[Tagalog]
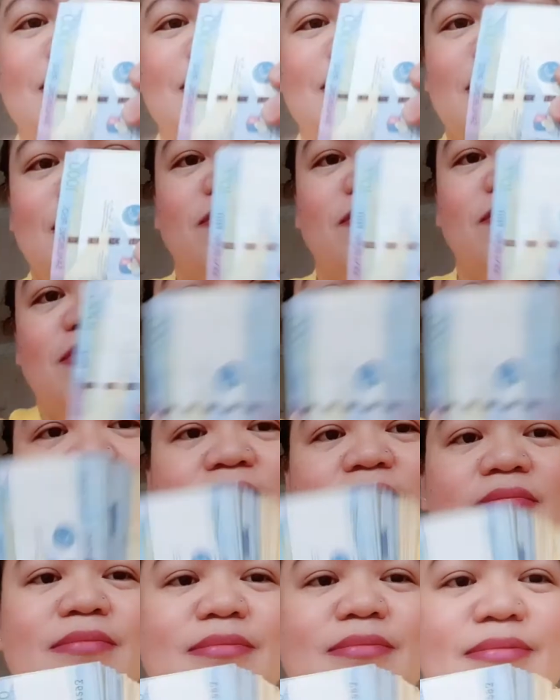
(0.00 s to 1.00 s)
Ito lang.
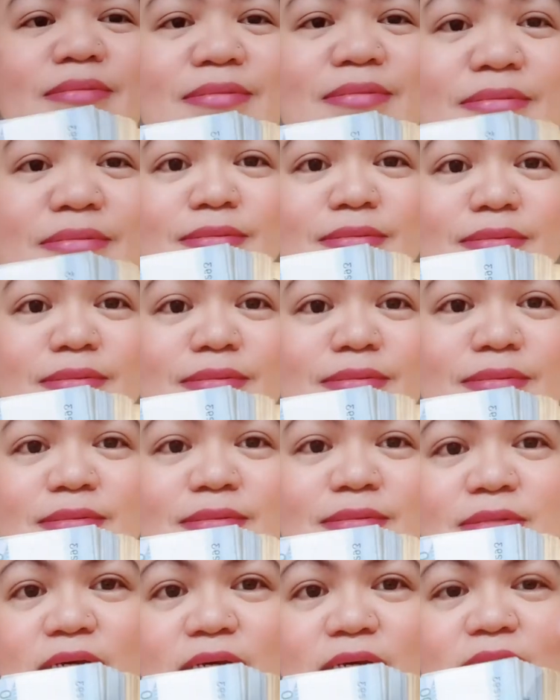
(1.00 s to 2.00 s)

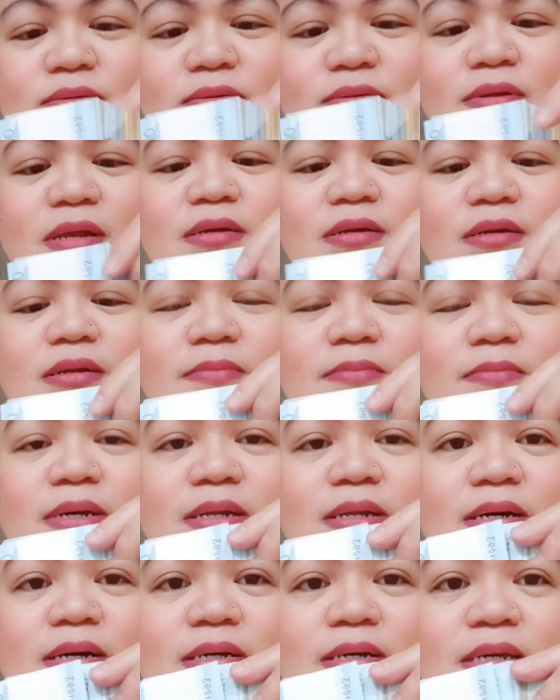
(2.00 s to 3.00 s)
Ito lang
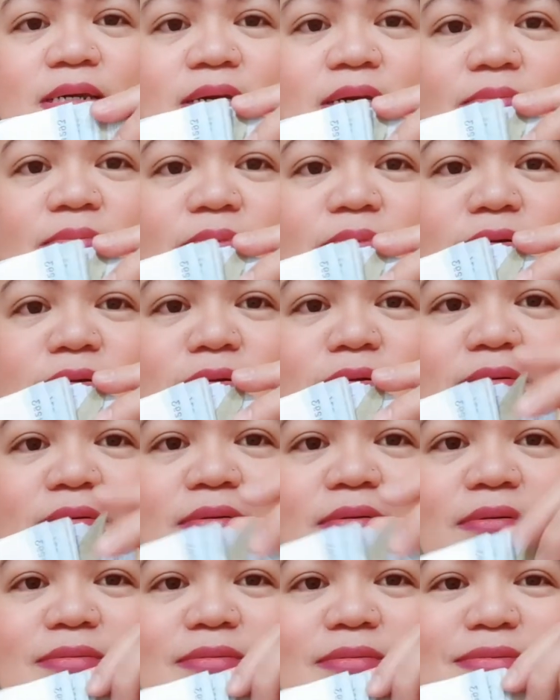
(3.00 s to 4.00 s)
naman ang ipon
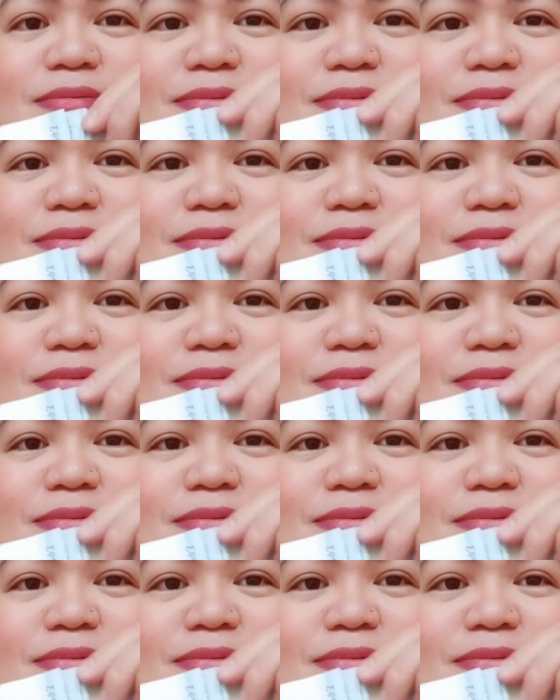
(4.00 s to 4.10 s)
ko.